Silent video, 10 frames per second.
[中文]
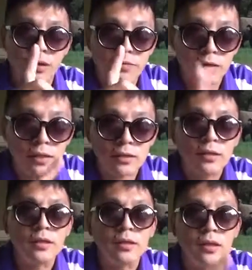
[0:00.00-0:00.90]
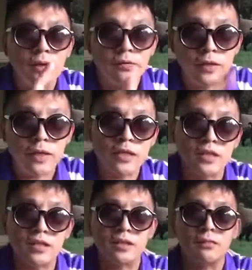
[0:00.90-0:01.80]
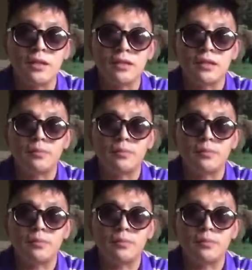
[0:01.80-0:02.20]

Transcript: 啊非常呃非常正经的问